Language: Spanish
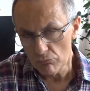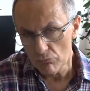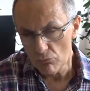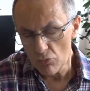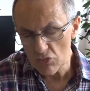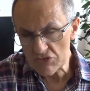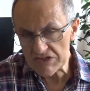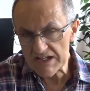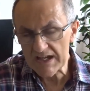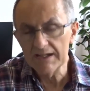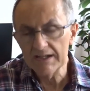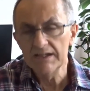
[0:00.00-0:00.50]

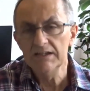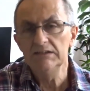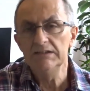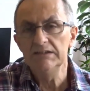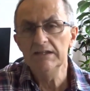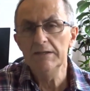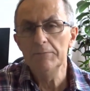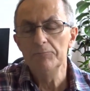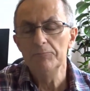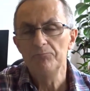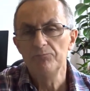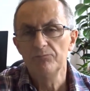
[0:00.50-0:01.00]
mucha
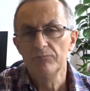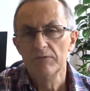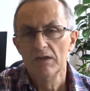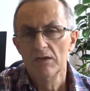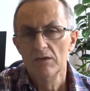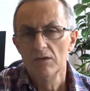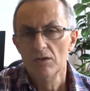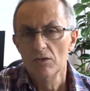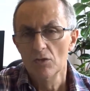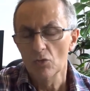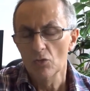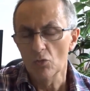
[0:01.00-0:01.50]
gente
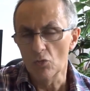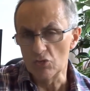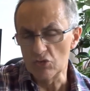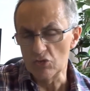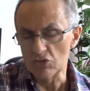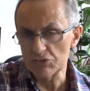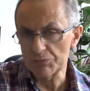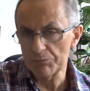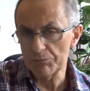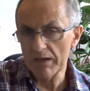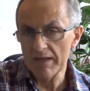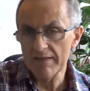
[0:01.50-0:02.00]

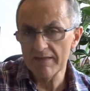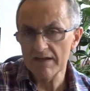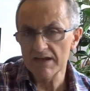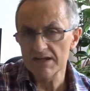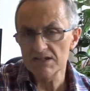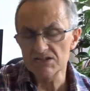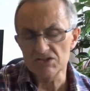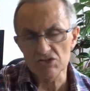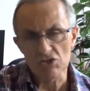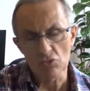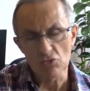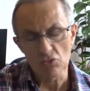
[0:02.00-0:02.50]
cuyos
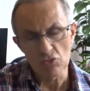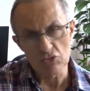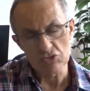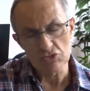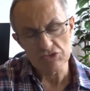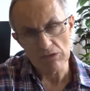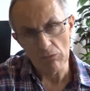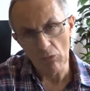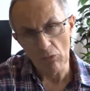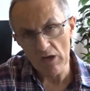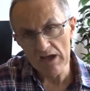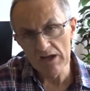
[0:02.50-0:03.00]
padres,
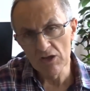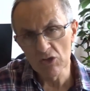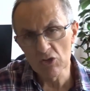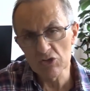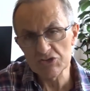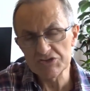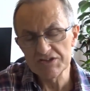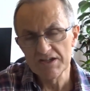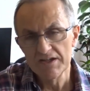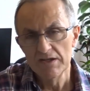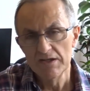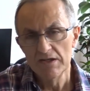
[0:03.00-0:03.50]
cuyos
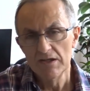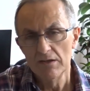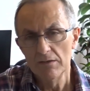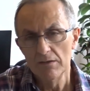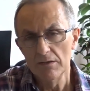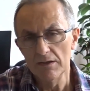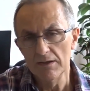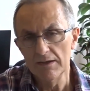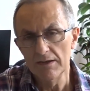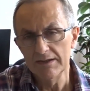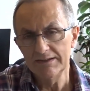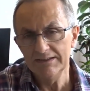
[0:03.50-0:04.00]
abuelos,
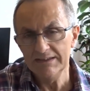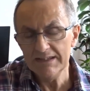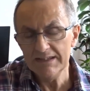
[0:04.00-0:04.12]
eh,